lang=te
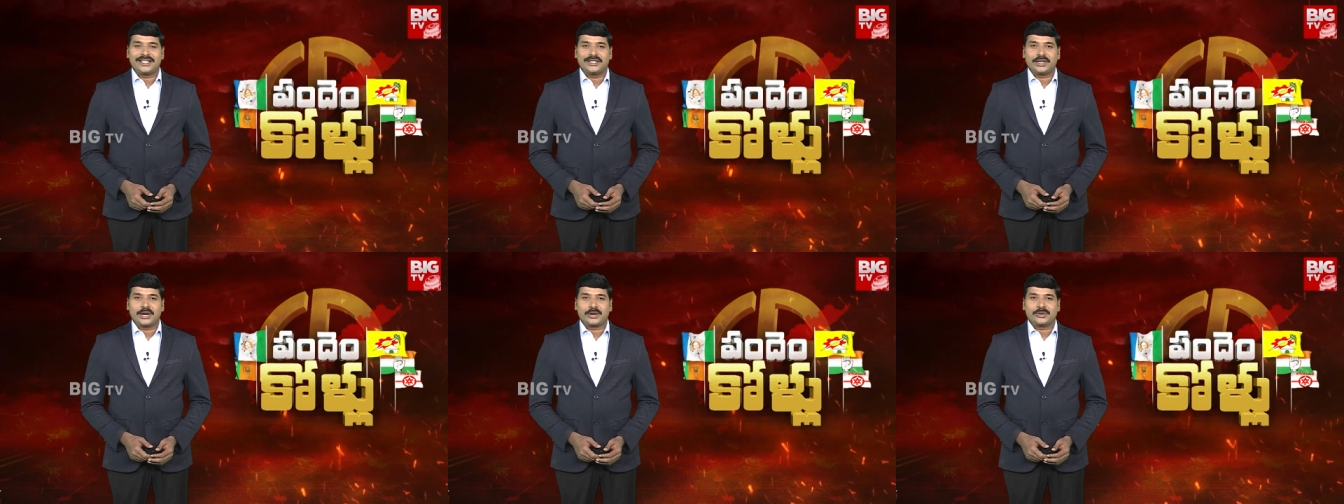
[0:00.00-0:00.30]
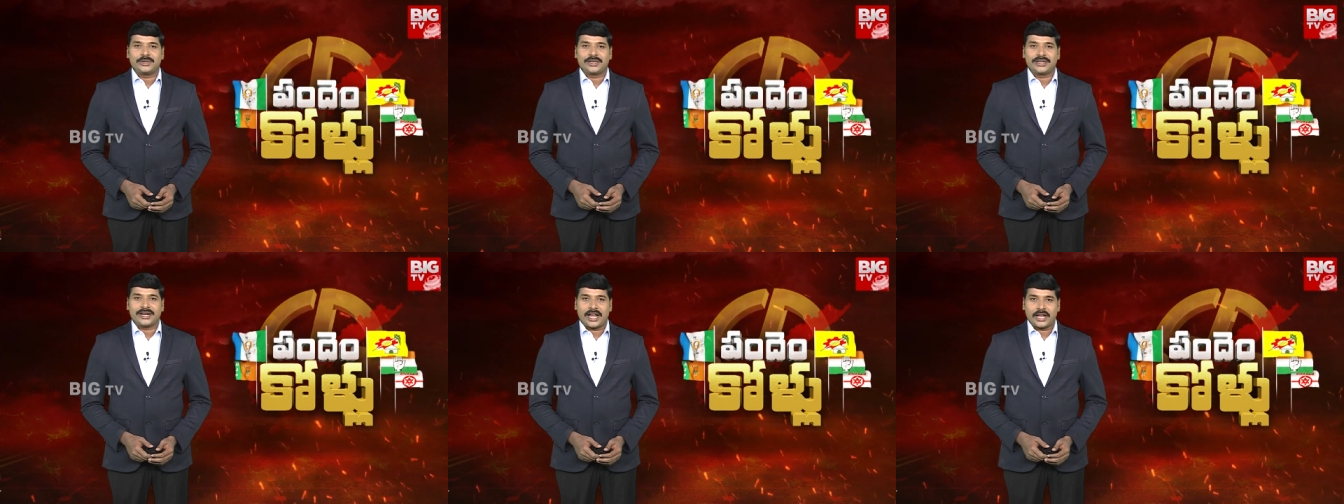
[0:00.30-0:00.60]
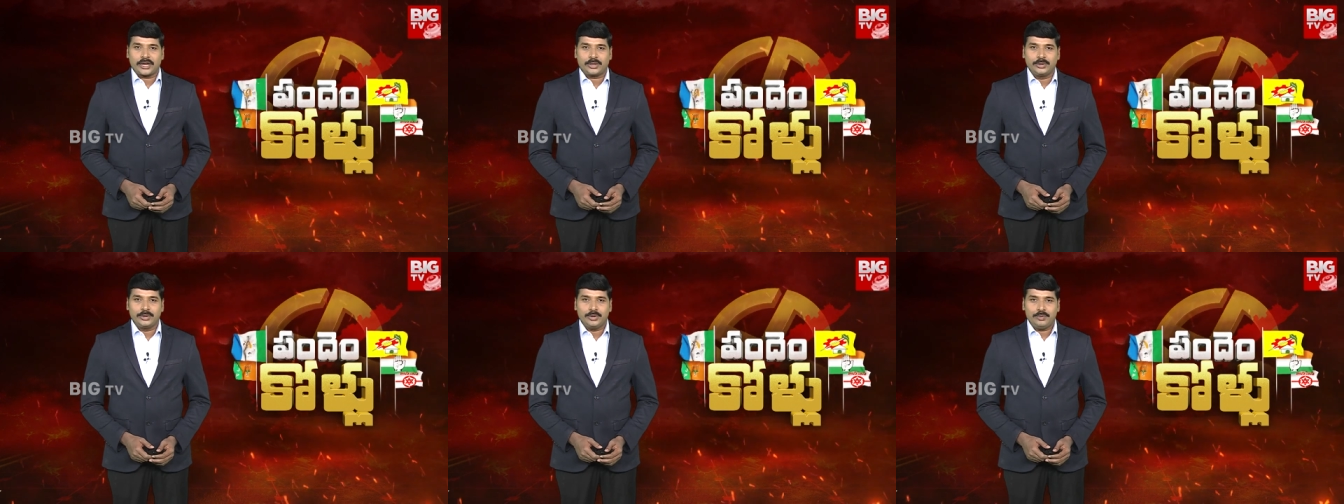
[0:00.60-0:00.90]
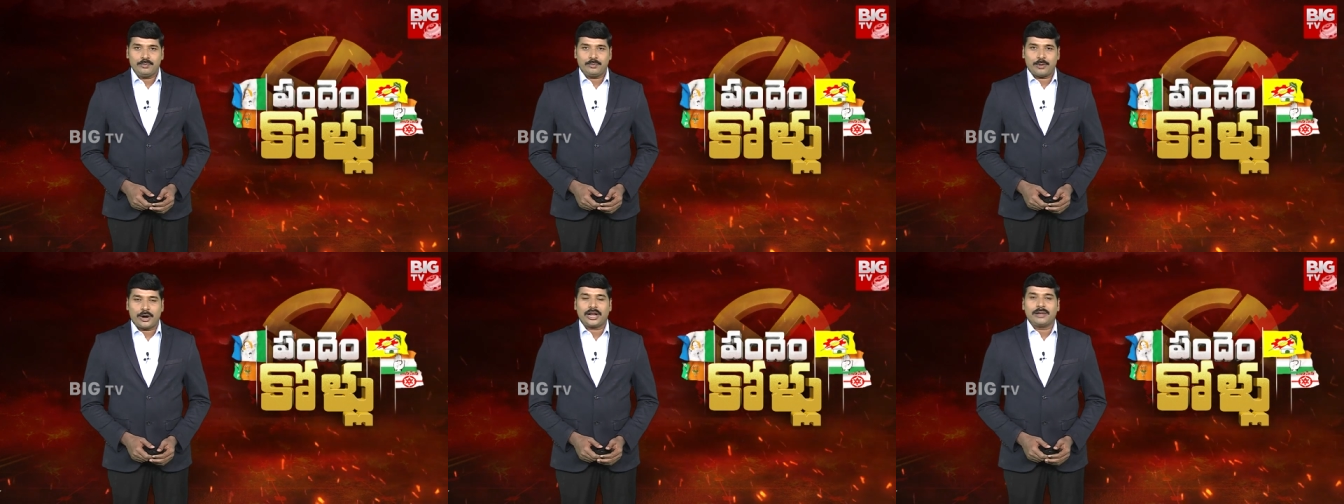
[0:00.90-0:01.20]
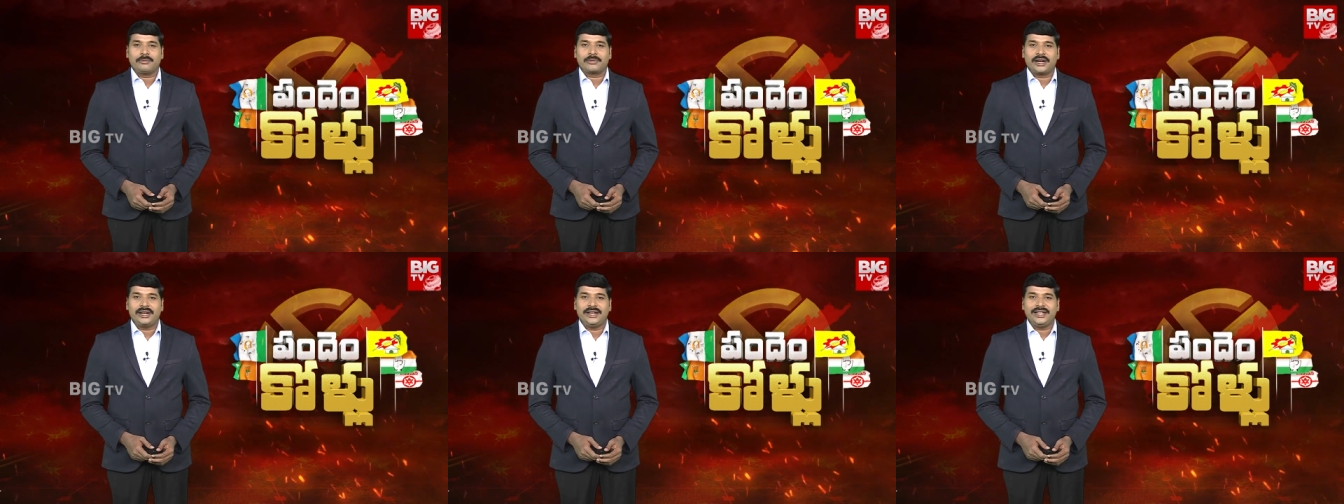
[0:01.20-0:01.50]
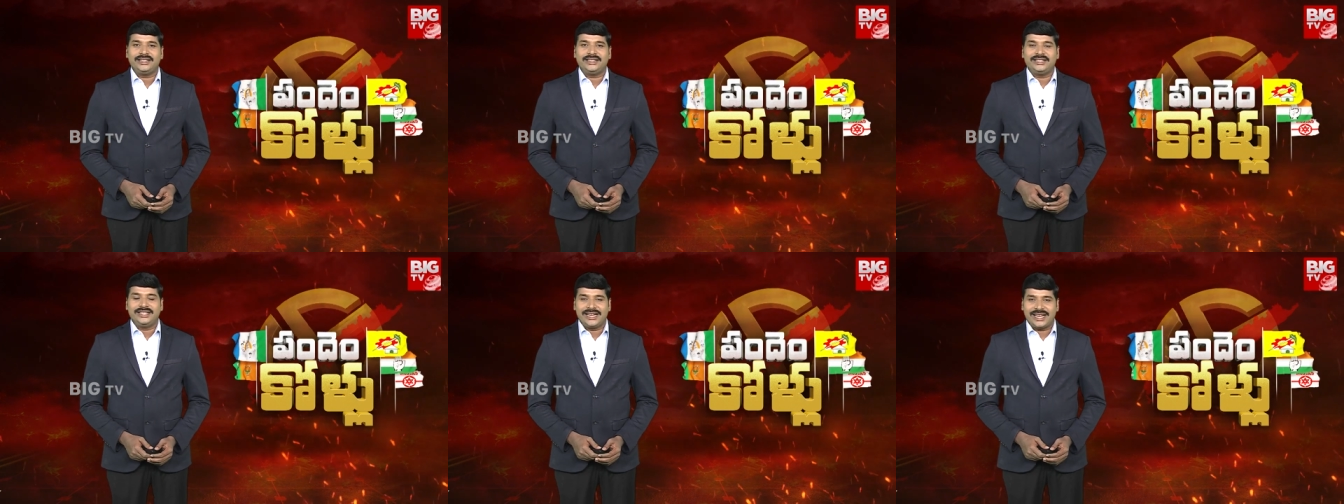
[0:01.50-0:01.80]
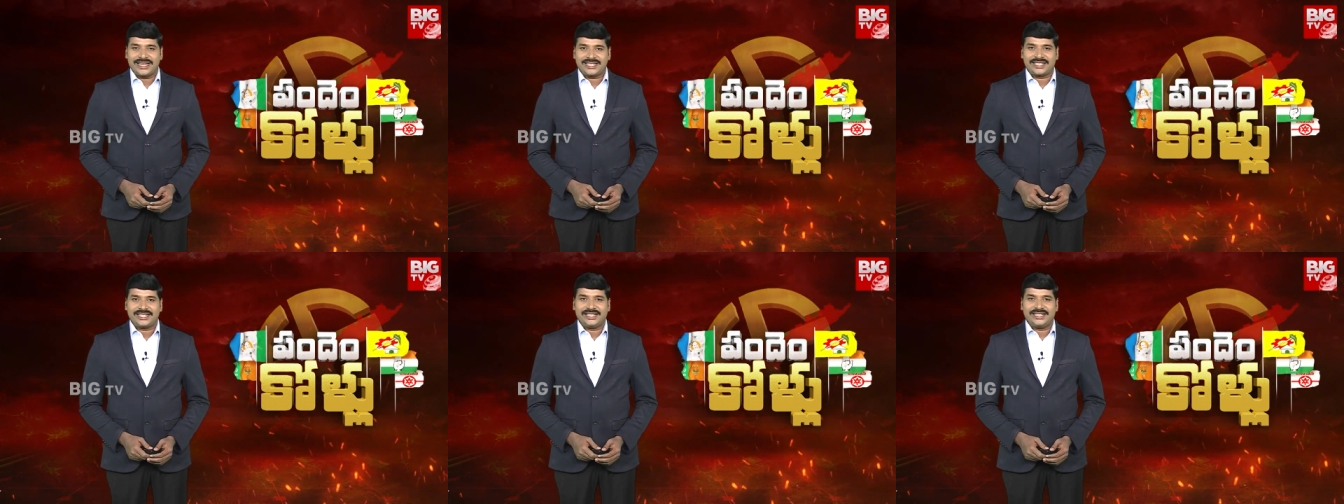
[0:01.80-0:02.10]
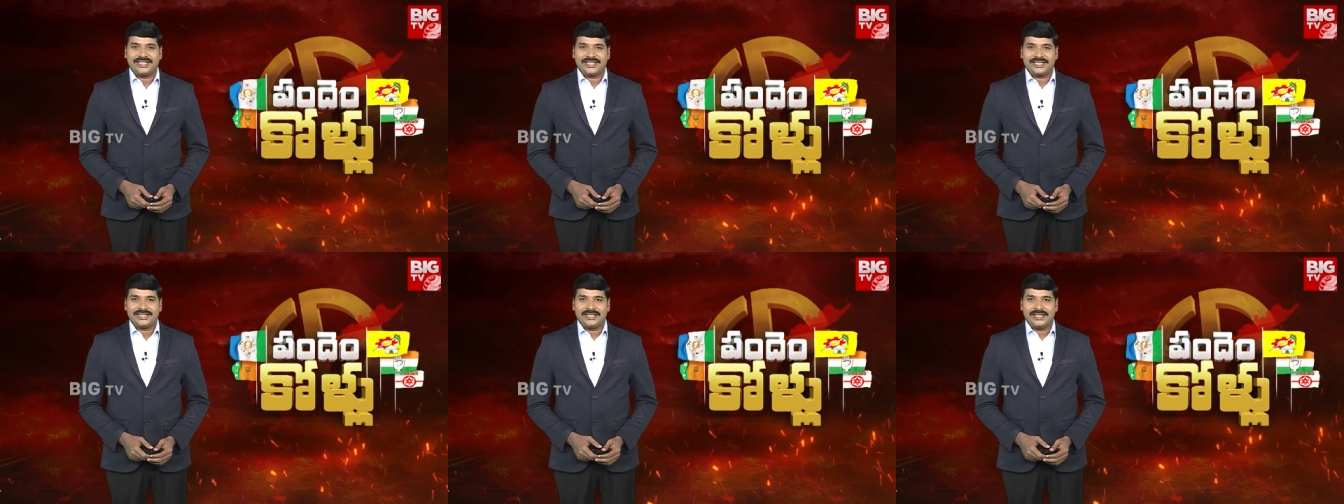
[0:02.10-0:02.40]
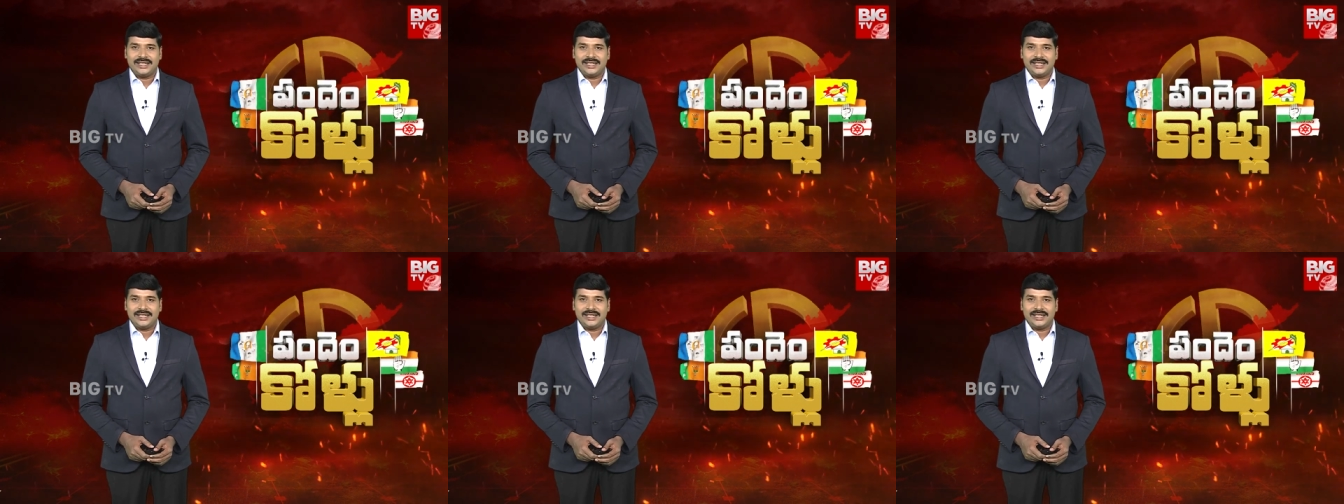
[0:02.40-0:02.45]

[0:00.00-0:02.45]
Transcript: చెందినటువంటి నాయకుడు పోలంరెడ్డి దినేష్ రెడ్డి